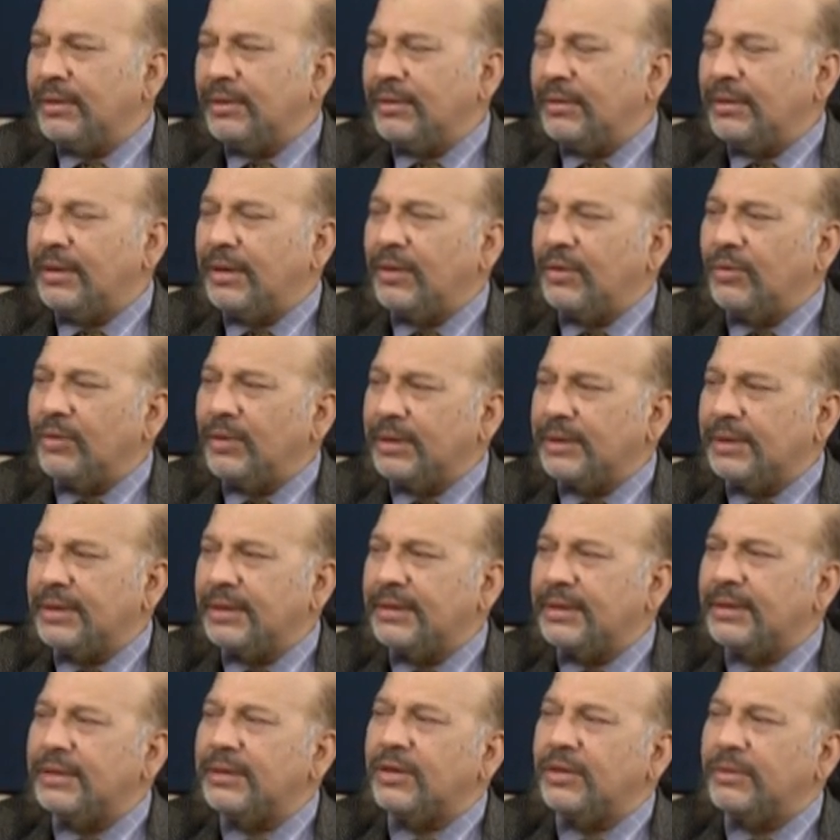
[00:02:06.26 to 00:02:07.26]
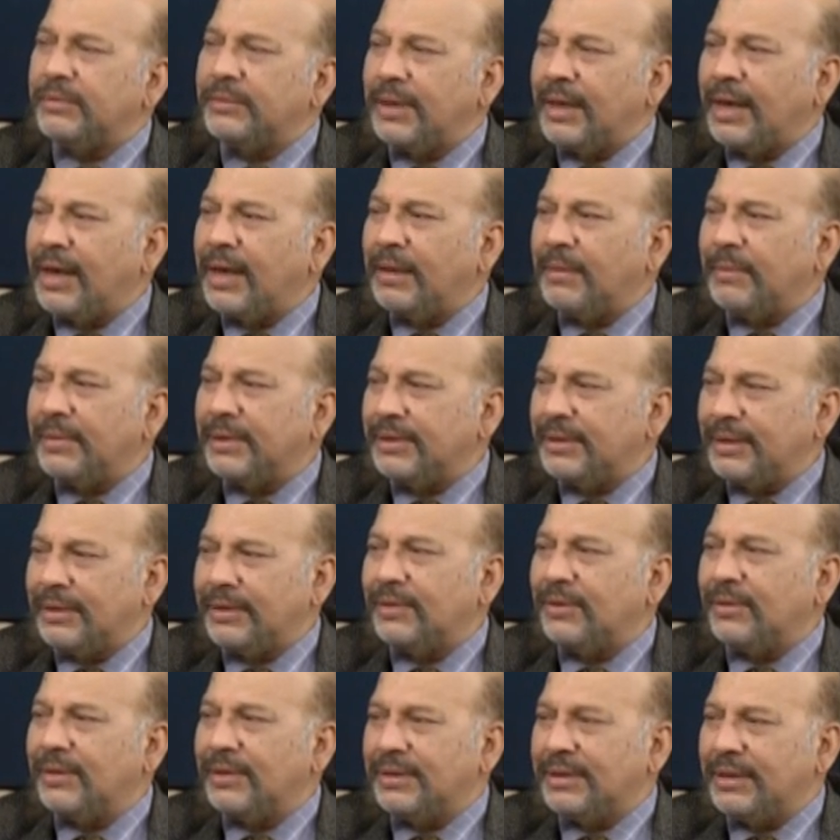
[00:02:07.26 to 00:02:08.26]
ওনার হয়েছে সেসব জায়গায় আমার
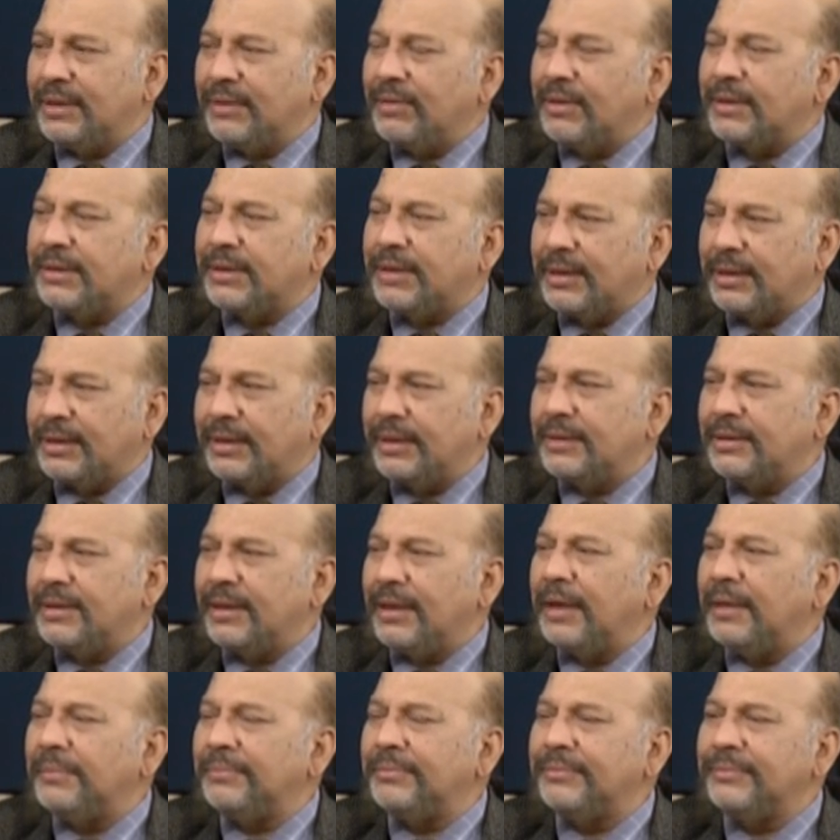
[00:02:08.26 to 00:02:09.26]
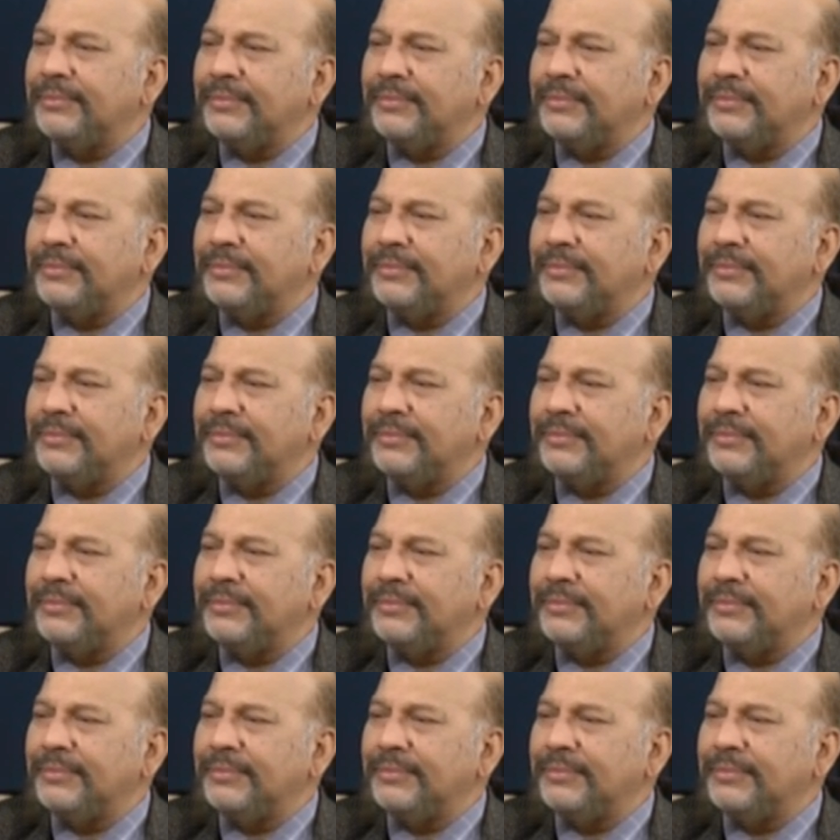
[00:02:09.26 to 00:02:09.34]
যেতে হয়েছে ওনার সাথেই ছিলাম